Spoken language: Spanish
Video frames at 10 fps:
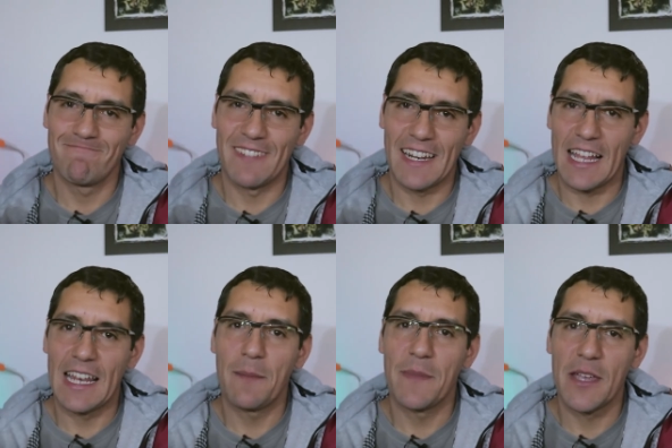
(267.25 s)

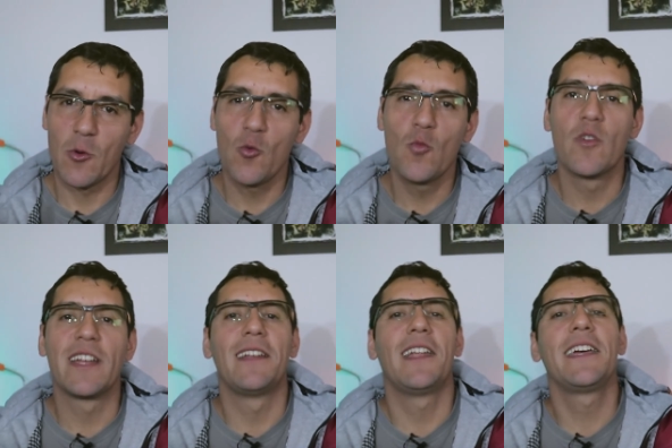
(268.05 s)
regálame un
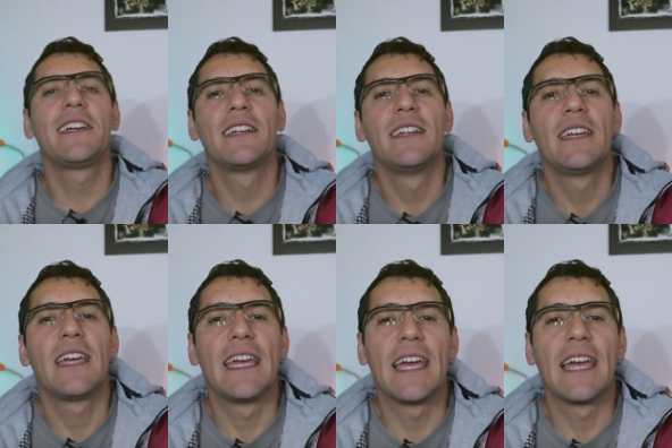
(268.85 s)
buen like eh,